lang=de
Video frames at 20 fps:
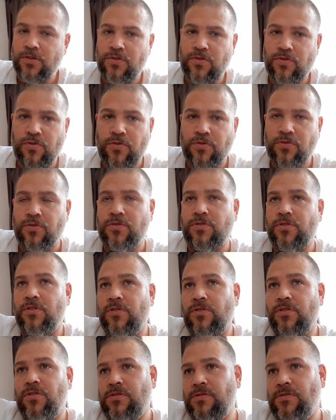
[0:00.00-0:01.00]
suchen uns
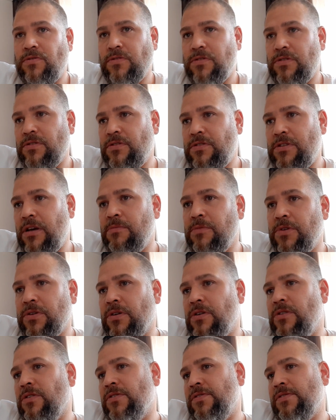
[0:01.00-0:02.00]
auch Themen
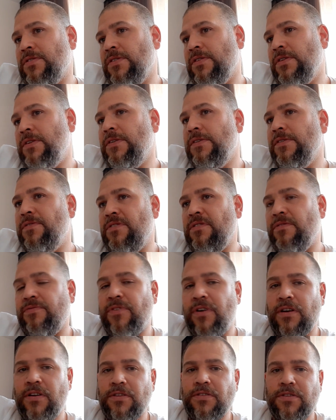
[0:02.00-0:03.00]
raus, die
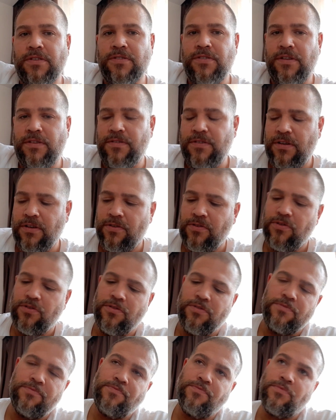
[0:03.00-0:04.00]
für alle interessant sein
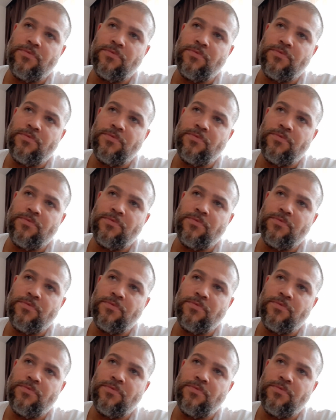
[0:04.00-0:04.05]
können.